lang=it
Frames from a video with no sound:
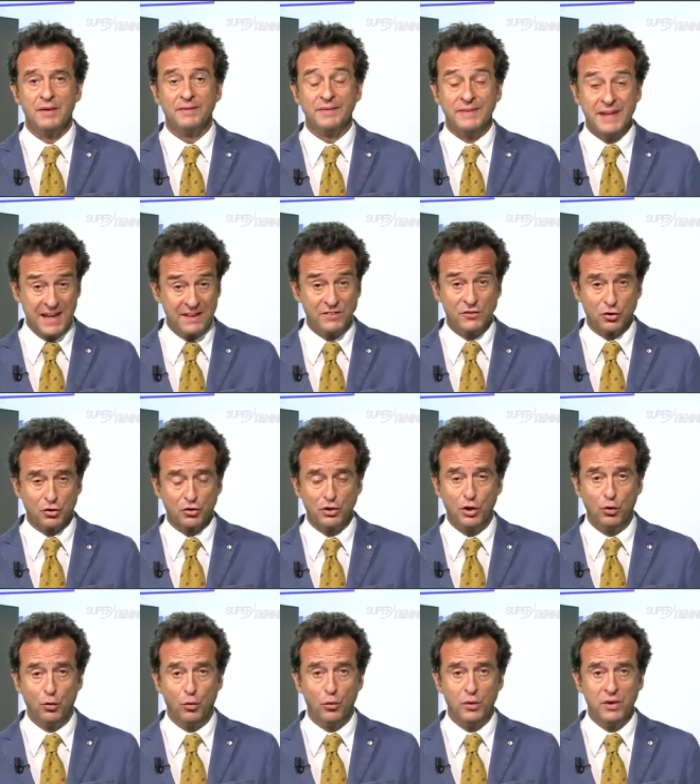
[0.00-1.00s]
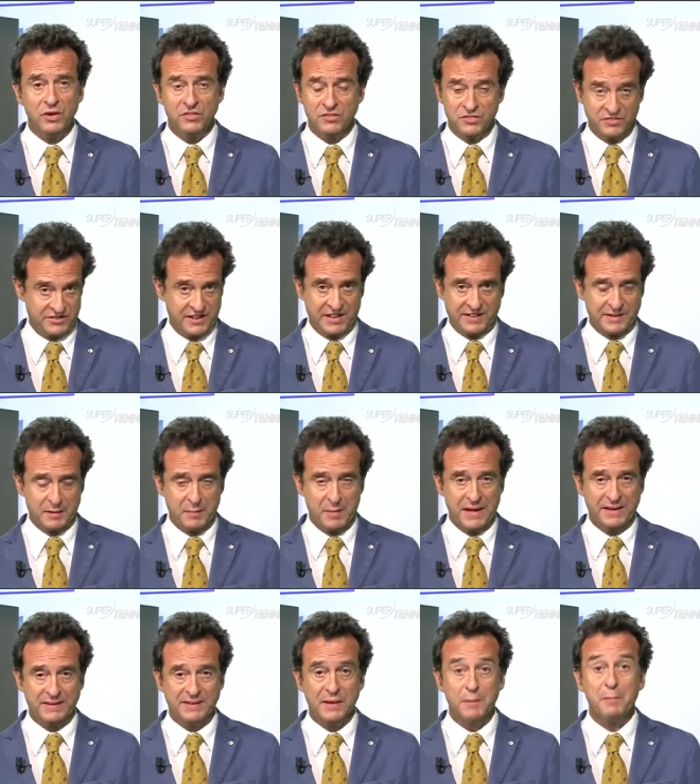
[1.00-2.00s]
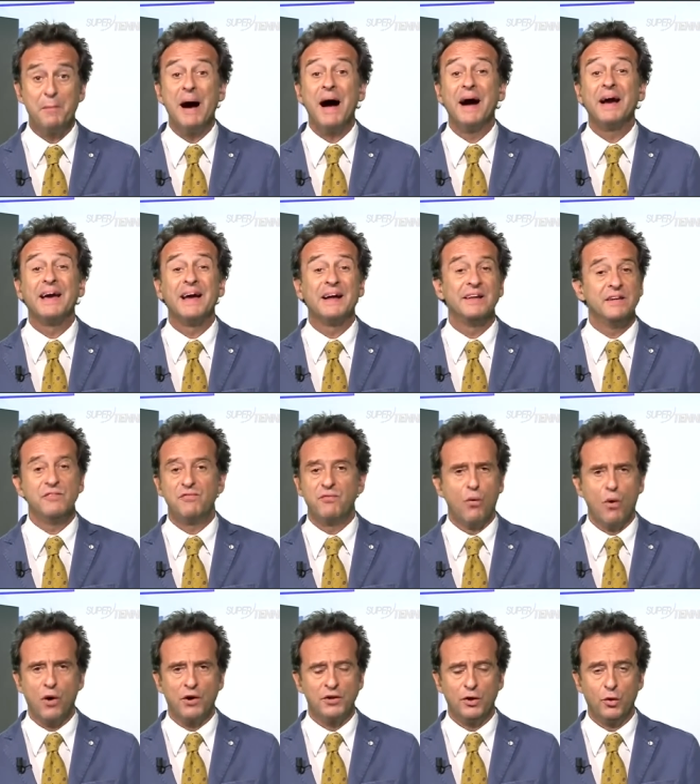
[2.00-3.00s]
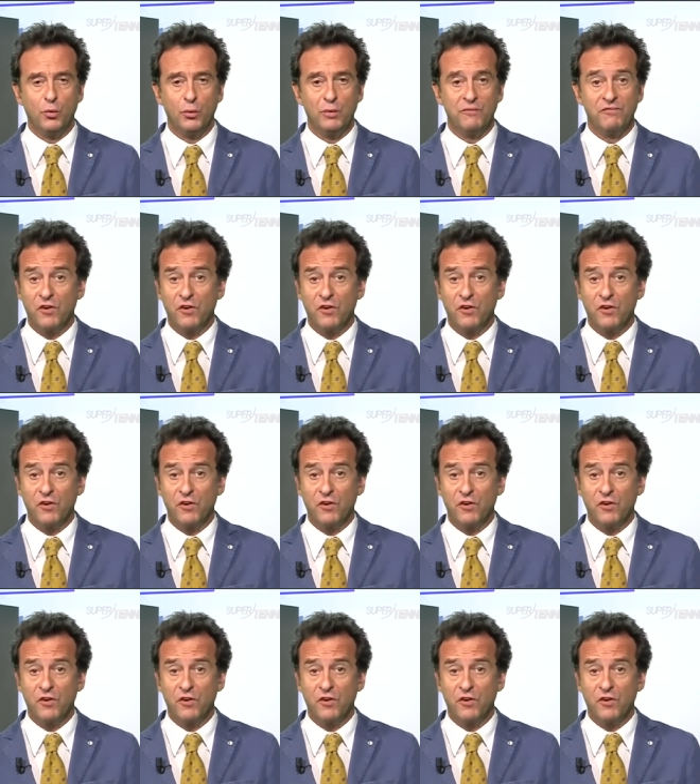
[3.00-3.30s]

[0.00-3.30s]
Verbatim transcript: Dentro di lui, certamente, ma anche al di fuori di lui.